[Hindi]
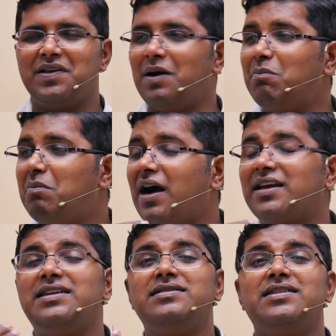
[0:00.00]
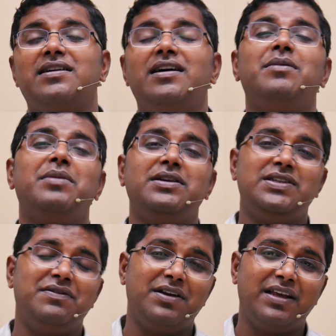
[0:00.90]
हम बाकी जगह में
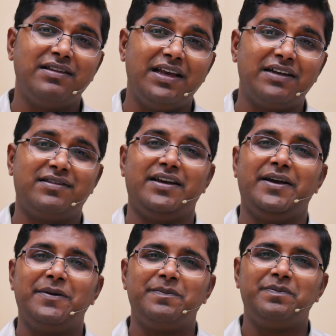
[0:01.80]
जीवन के देखते हैं